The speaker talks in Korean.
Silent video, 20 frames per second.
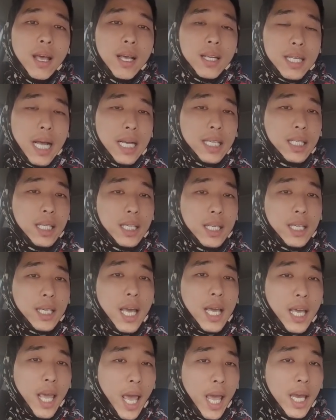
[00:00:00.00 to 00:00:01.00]
사실
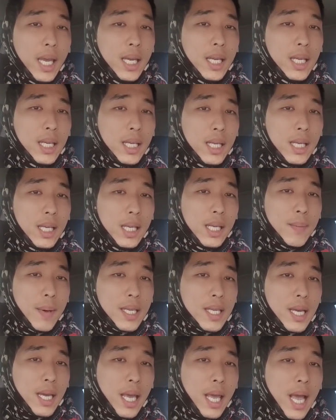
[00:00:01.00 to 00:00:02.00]
이게 개인이
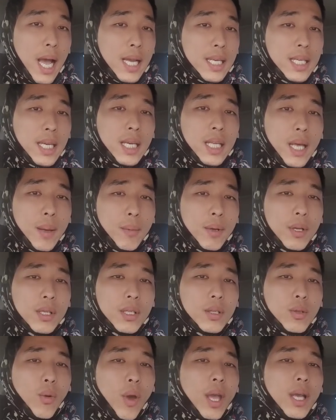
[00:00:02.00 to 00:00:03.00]
만약에 하시게
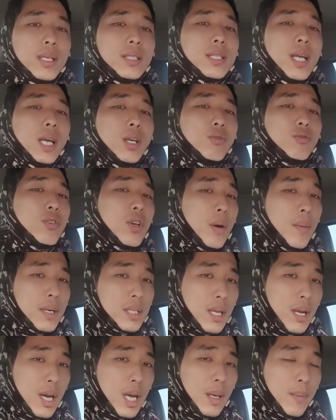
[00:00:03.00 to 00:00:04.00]
되면은 굉장히 위험한
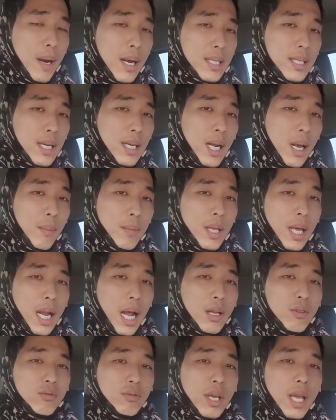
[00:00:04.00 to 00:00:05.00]
상황이 발생을 합니다.
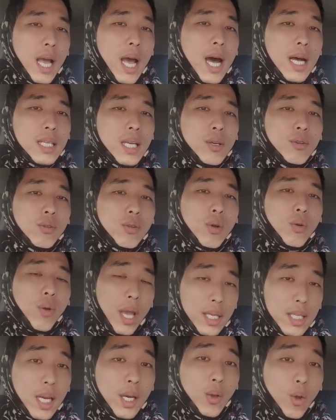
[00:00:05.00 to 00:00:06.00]
나중에 하자율도
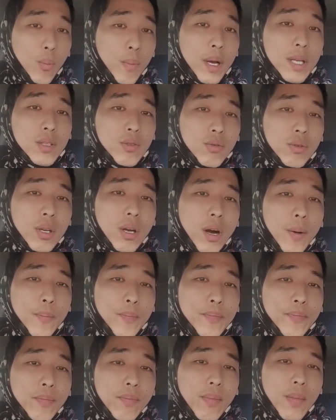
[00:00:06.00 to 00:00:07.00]
굉장히 높아지고요.
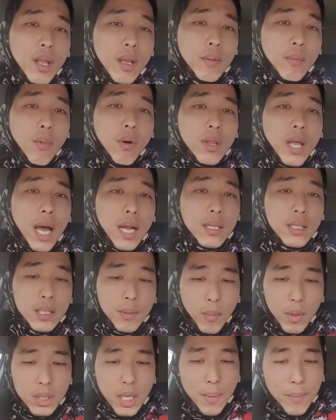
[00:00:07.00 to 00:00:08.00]
뭐
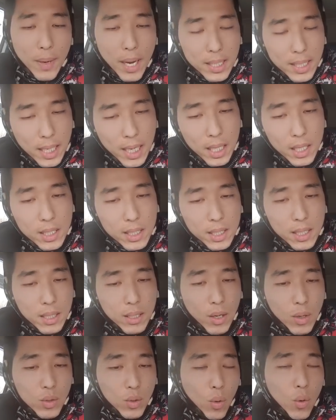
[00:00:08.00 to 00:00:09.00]
다른 뭐 참가제라든지
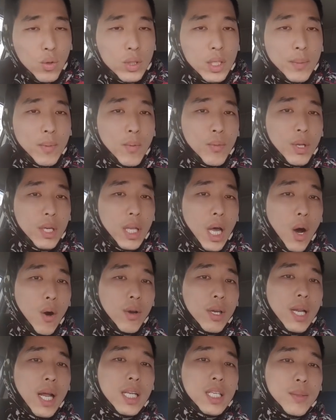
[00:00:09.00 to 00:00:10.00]
그런 좋은 제품들이
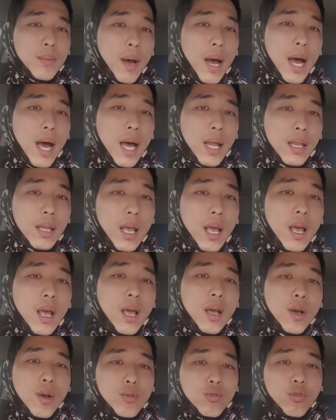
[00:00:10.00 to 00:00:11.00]
나오긴 하지만
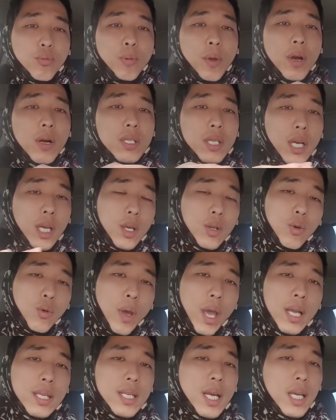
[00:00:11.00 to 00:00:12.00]
수평을 잡기도
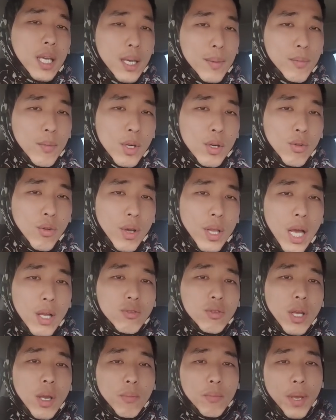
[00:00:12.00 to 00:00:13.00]
굉장히 힘들고요.
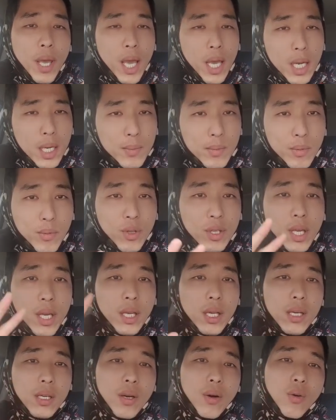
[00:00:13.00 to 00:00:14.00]
나중에 패이는 부분도
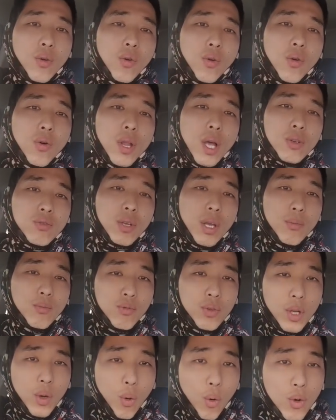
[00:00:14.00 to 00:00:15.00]
생길 거고, 나중에
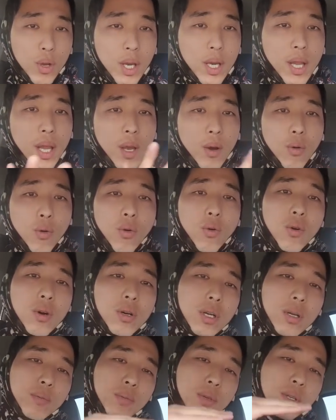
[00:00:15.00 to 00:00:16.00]
물이 고이게 되고,
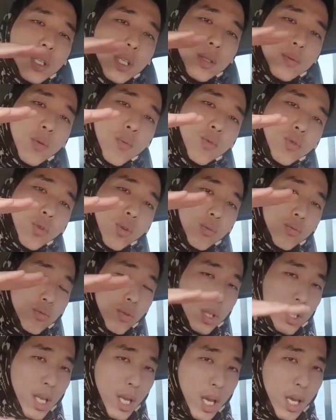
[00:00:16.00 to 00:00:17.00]
그러면 그 부분으로
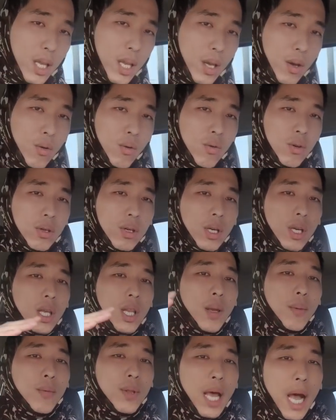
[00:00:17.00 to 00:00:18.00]
물이 새게 되고, 그렇게
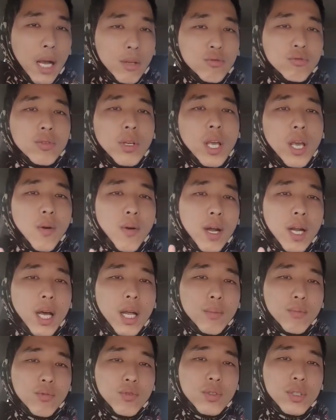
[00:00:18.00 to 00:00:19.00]
되면 나중에
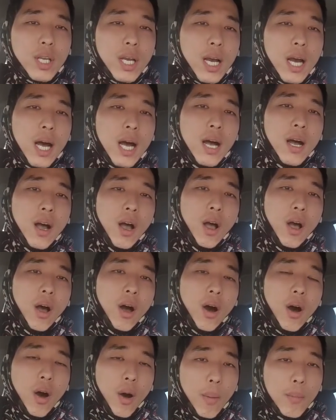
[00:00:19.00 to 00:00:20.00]
관한 문제가
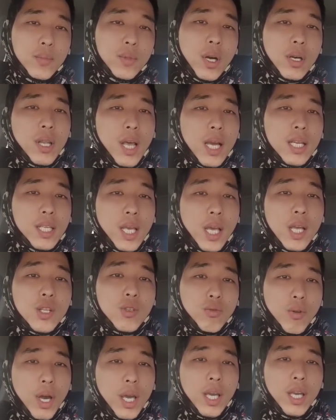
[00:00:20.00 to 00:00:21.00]
엄청나게 생길
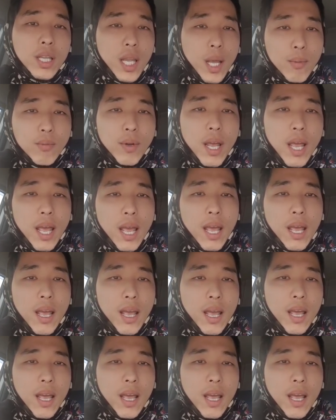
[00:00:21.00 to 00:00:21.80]
수가 있기 때문에